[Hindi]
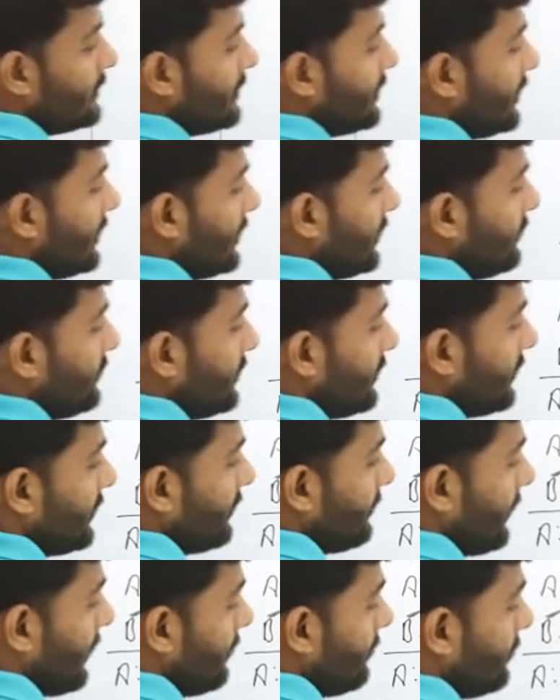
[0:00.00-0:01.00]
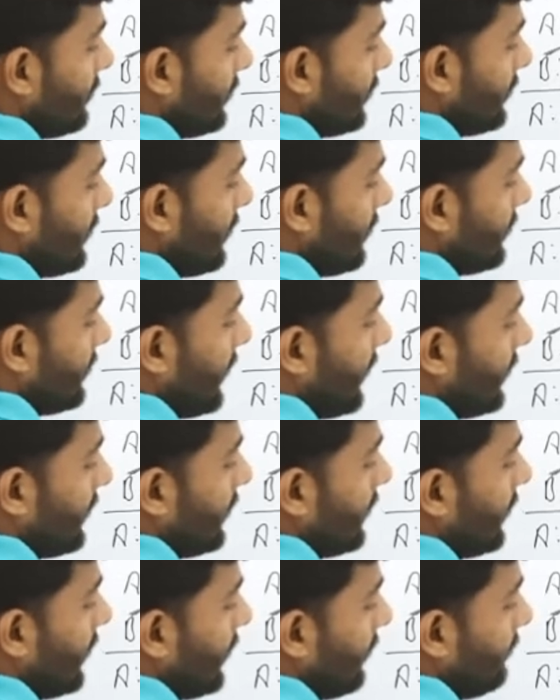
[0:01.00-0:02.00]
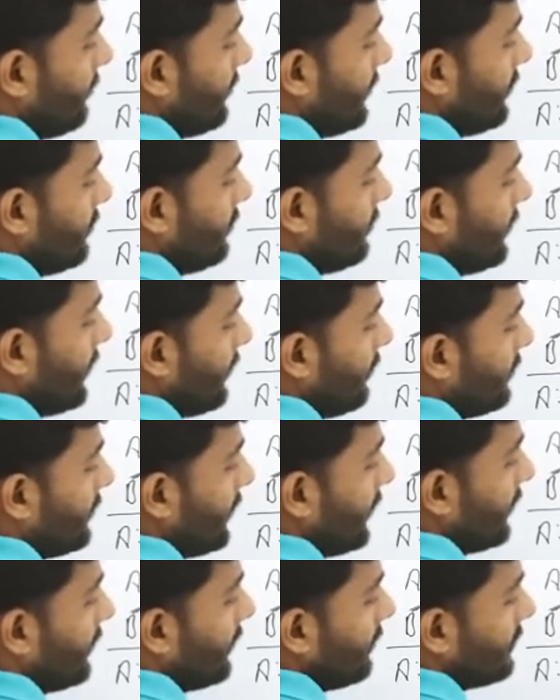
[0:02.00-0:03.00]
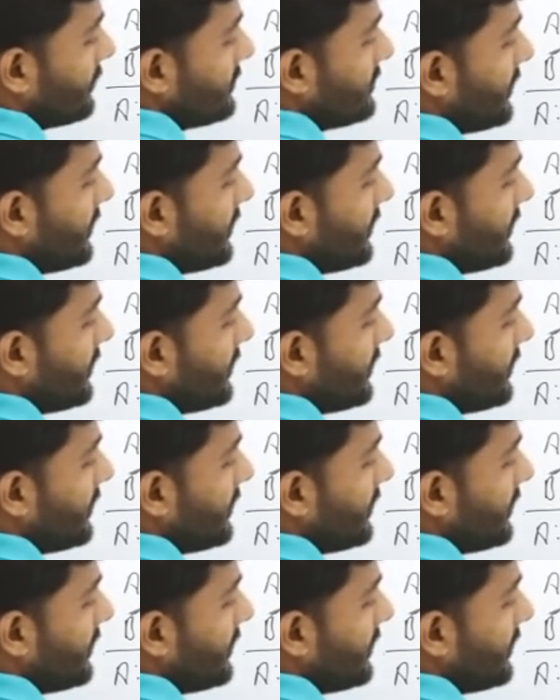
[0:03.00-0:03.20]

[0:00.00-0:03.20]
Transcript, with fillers: तीन यूनिट की वैल्यू कितना हो जाएगी नब्बे रुपया हो जाएगी और